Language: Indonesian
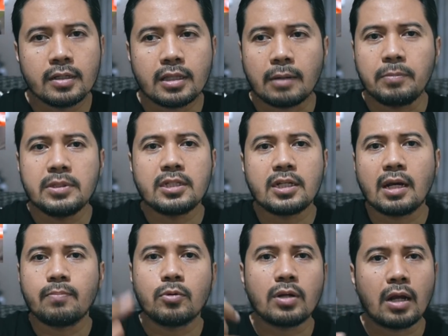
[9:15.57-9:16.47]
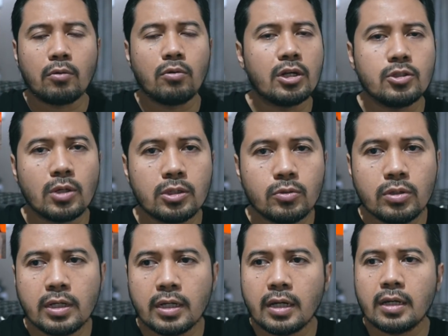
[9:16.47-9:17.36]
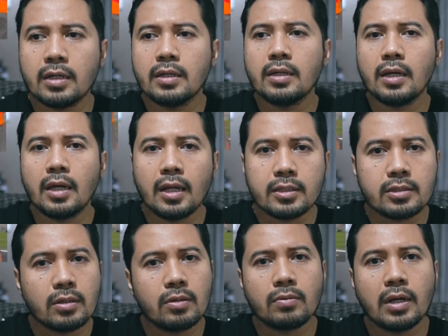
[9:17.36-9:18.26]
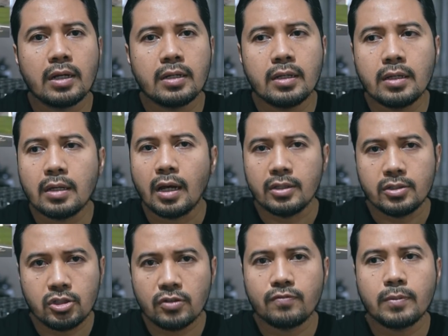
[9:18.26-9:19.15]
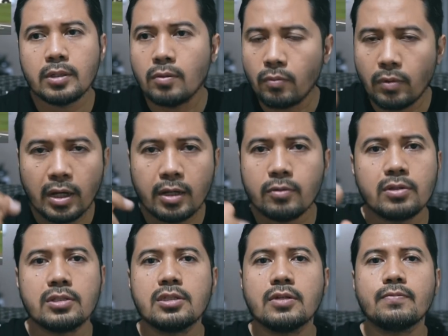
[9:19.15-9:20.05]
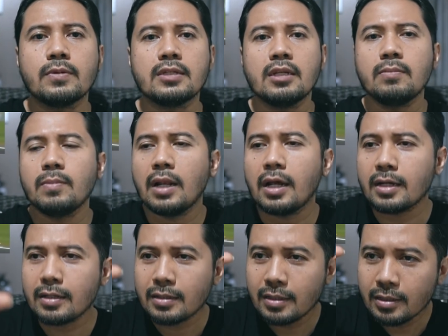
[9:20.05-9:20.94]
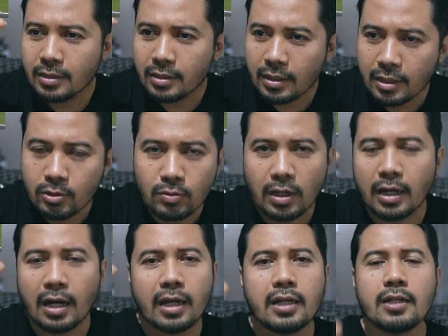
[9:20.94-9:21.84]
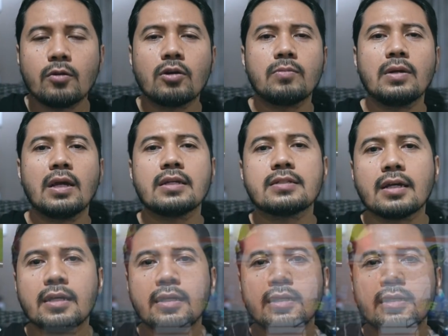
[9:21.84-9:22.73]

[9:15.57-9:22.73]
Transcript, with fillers: Tapi jika pun aku nggak juara dunia, it's already achievement, very good achievement. Jadi bilang ini sudah raya yang luar biasa.